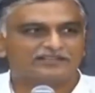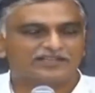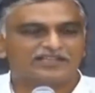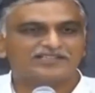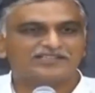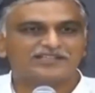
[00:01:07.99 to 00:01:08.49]

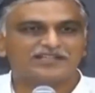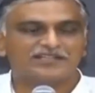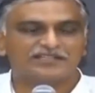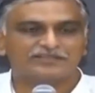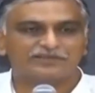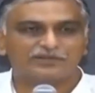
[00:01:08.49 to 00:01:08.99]

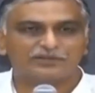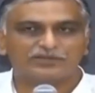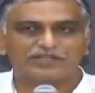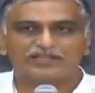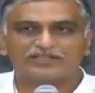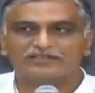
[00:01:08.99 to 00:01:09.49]
రాష్ట్రాలకు
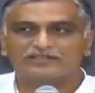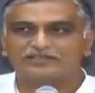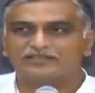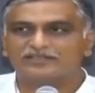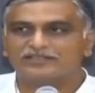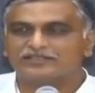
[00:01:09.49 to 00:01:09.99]
ఇవ్వకుండా
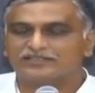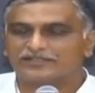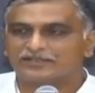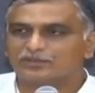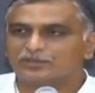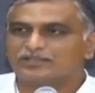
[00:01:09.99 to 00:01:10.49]

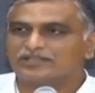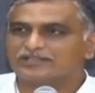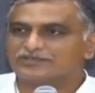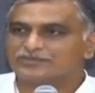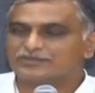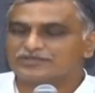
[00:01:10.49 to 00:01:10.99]

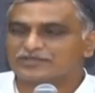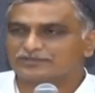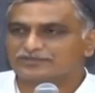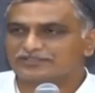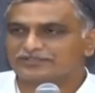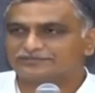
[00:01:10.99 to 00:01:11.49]
ఎగ్గొట్టాలని చూస్తూ ఉంది